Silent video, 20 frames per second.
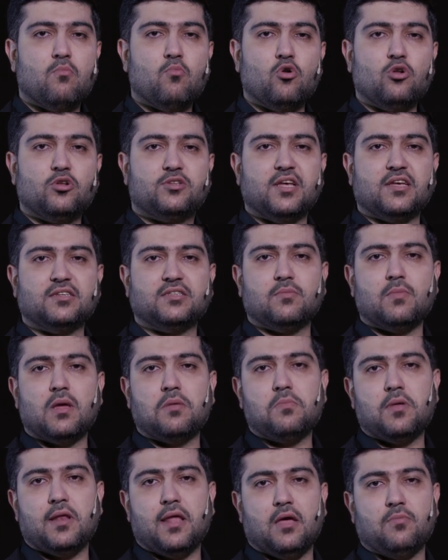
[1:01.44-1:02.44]
ملتزما
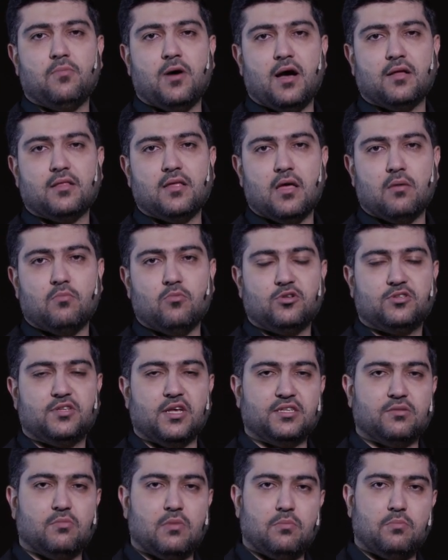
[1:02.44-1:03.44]
بالعبادة
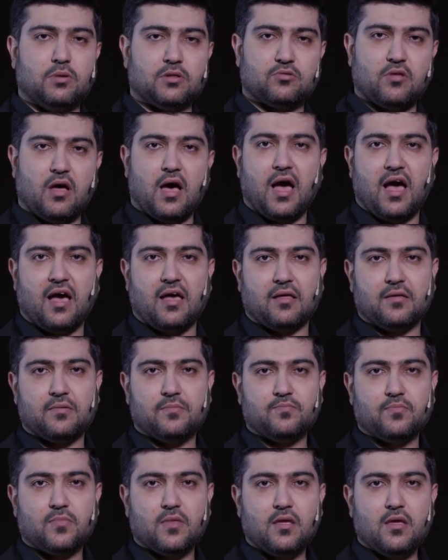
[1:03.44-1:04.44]
ملتزما بالطاعة
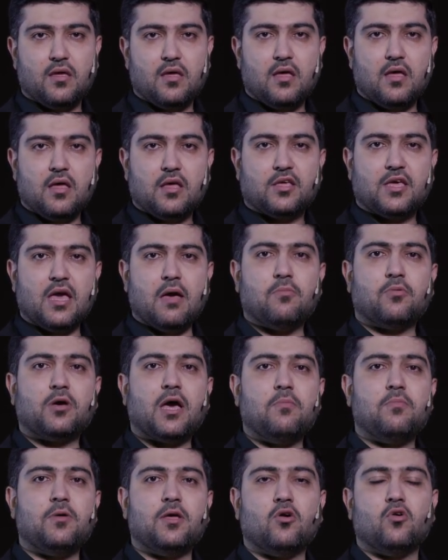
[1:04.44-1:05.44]
كم
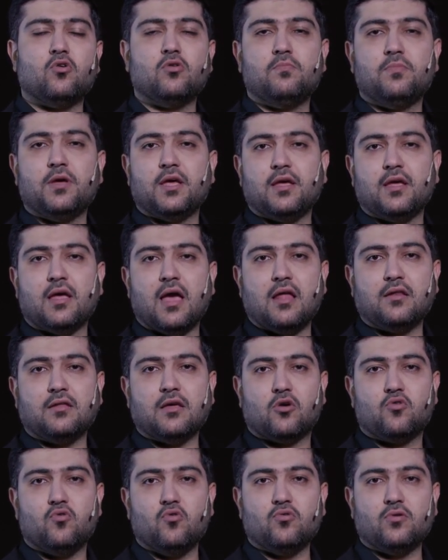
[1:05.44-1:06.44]
قبيح به أن
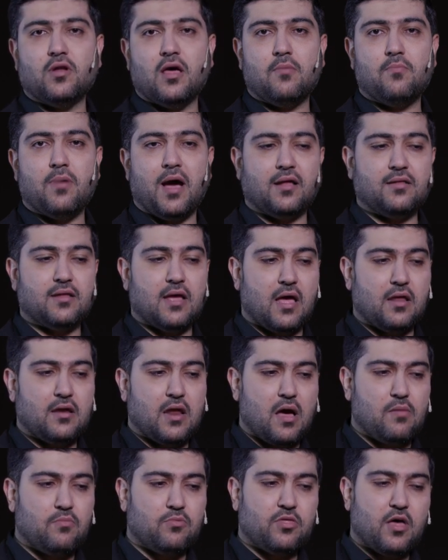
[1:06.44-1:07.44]
يكون بعد أن
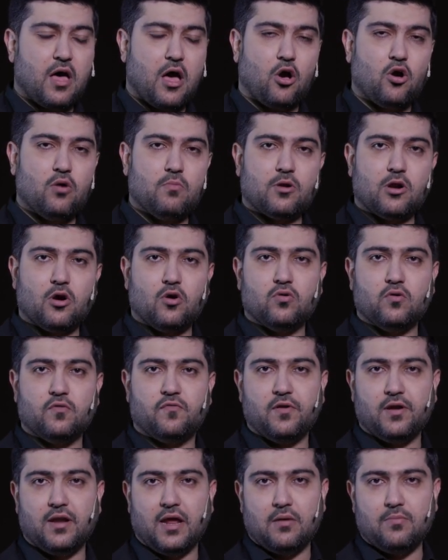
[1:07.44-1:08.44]
أمضى عمره
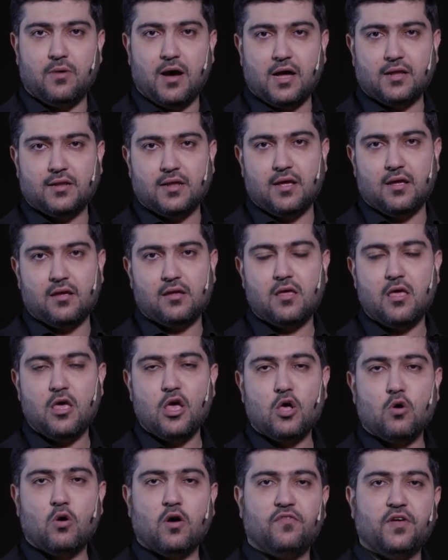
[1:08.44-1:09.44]
في العبادة
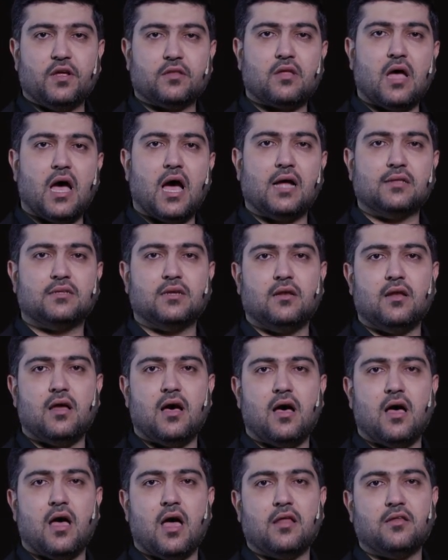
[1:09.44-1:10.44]
وفي طاعة
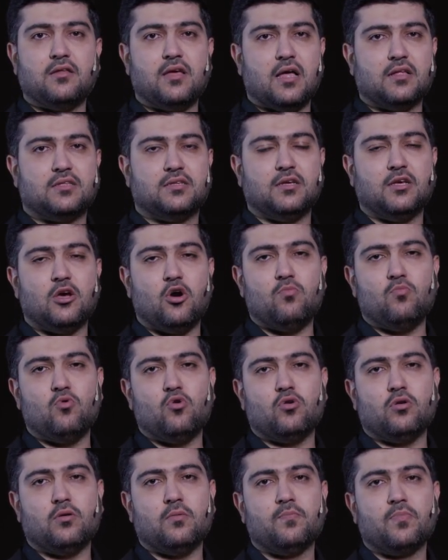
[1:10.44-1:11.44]
الله أن يأتي
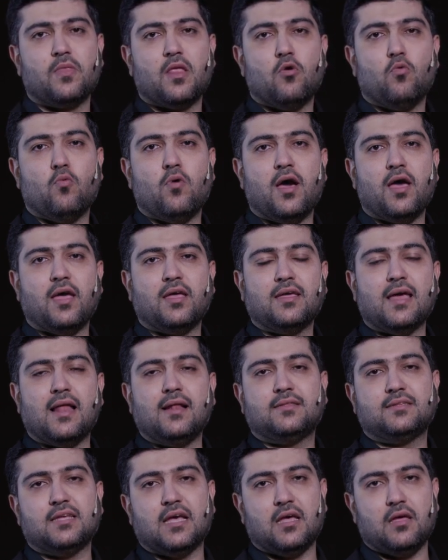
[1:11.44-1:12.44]
يوم
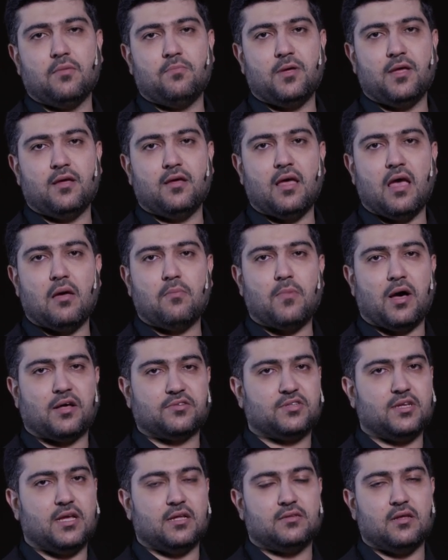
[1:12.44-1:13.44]
ويلتهي
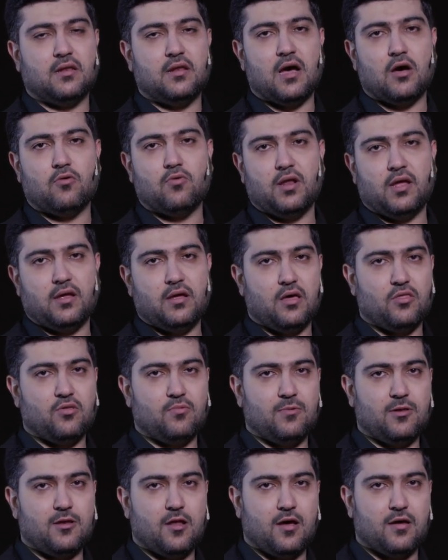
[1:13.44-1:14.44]
بمعصية الله والعياذ
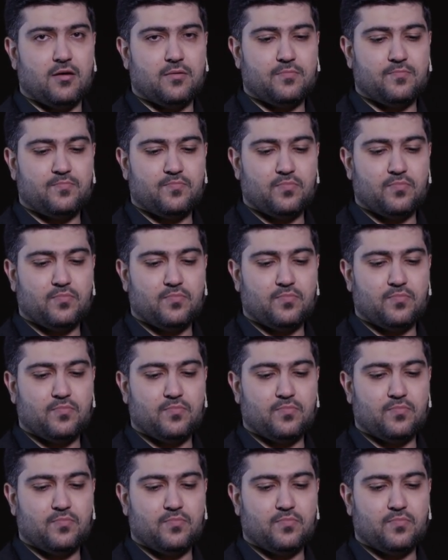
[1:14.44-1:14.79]
بالله